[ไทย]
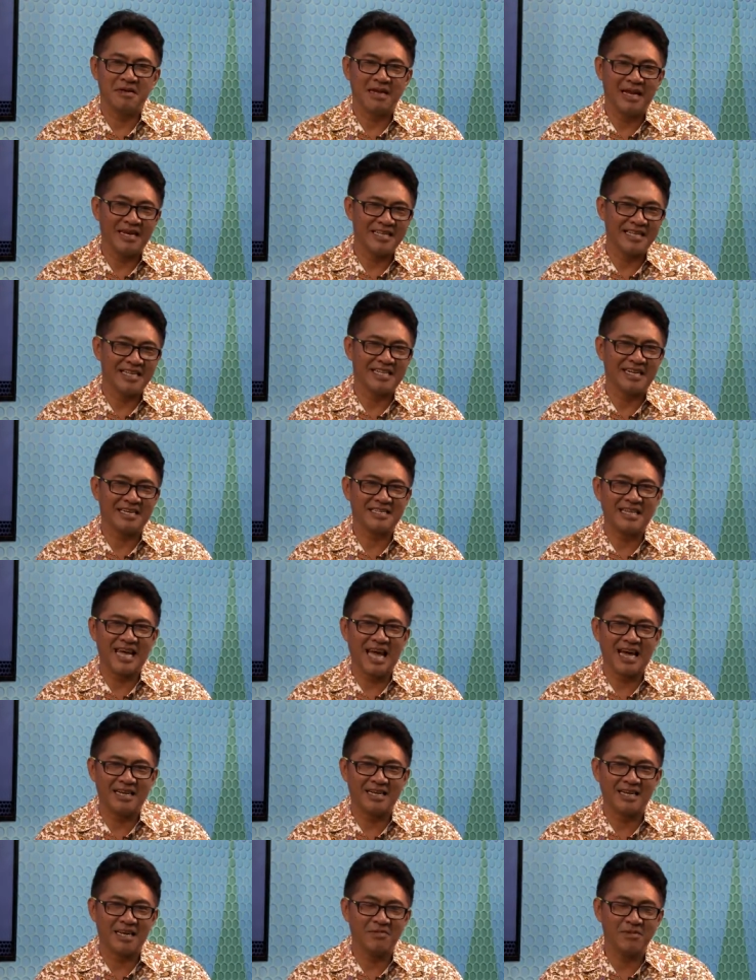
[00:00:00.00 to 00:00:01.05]
รายละเอียด
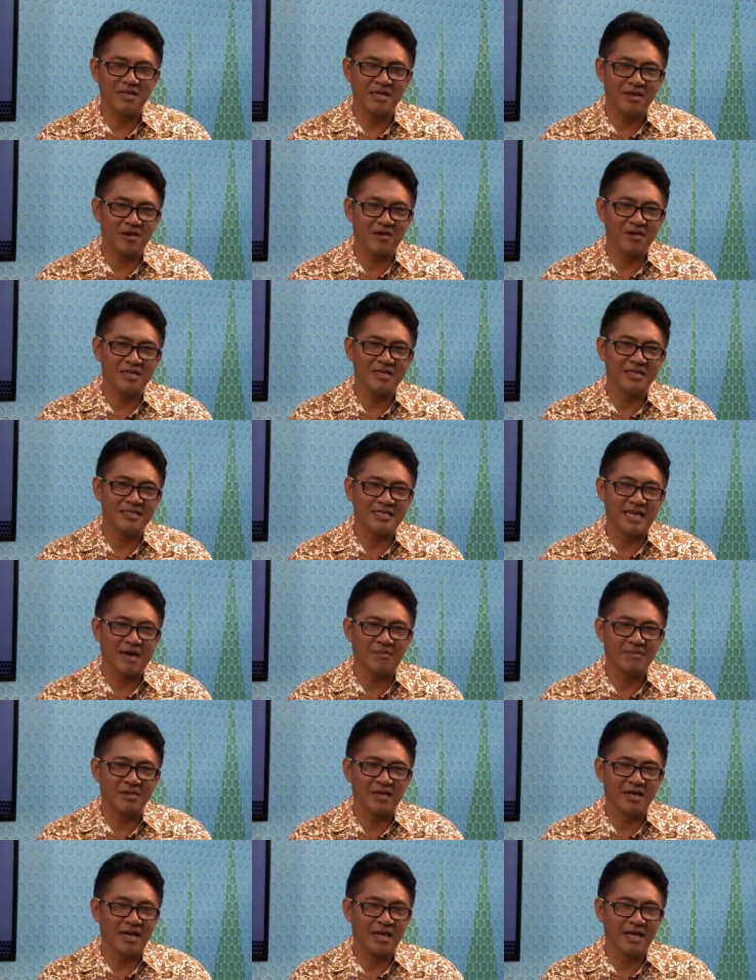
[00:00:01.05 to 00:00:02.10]
ต่างๆนะครับ ที่เกี่ยวกับเรือน
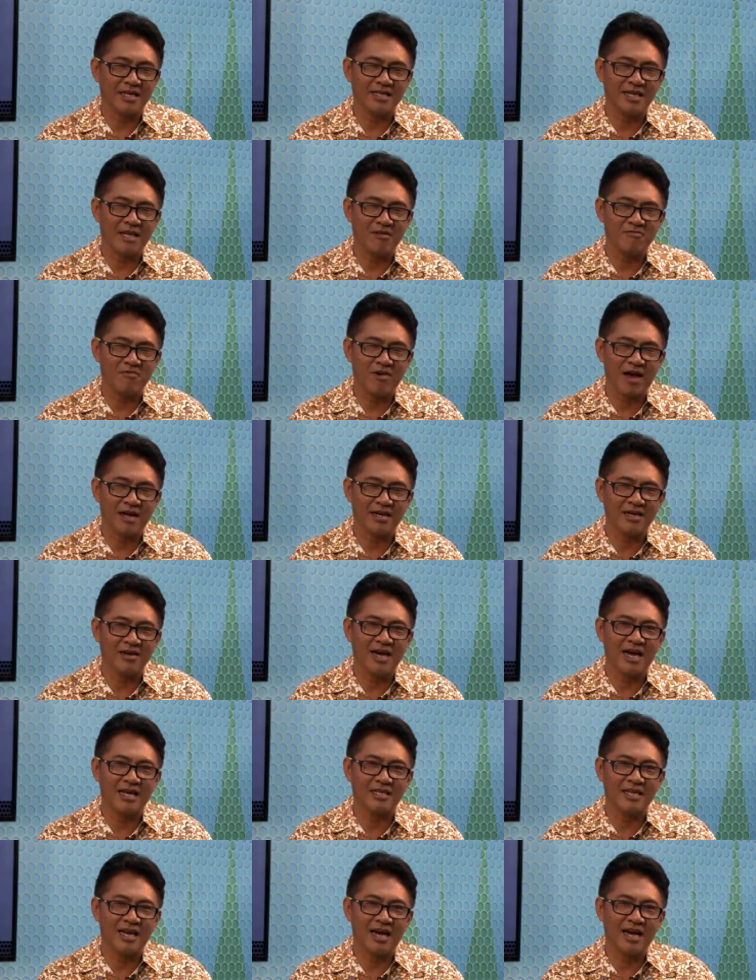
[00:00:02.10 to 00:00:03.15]
จำเนี่ยหลายๆ ท่านฟังแล้ว
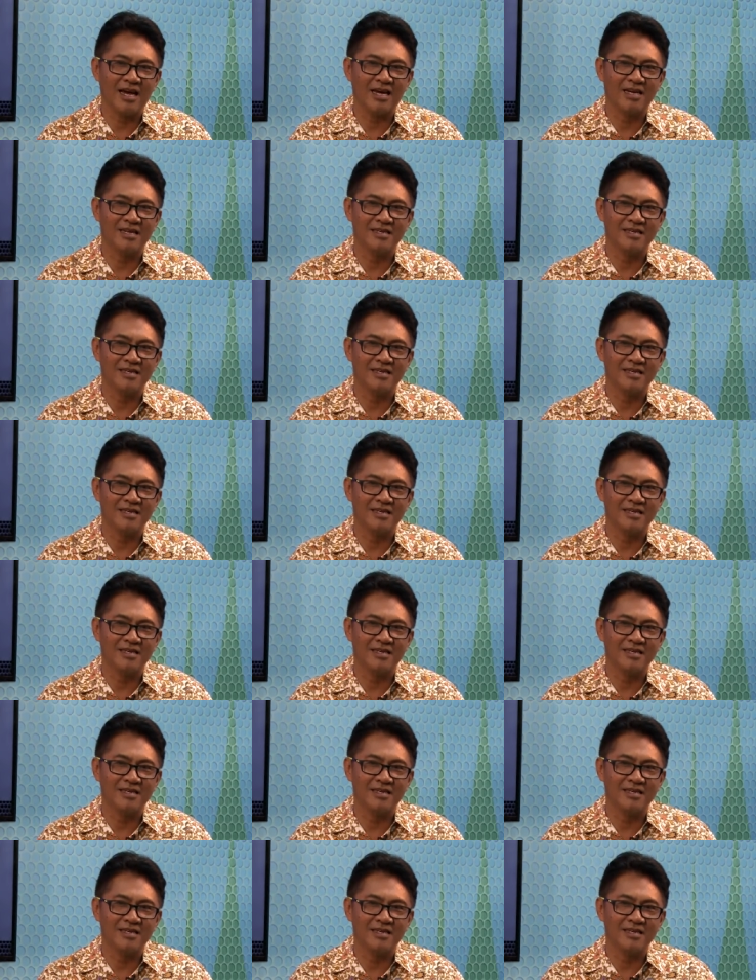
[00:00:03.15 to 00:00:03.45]
อาจจะ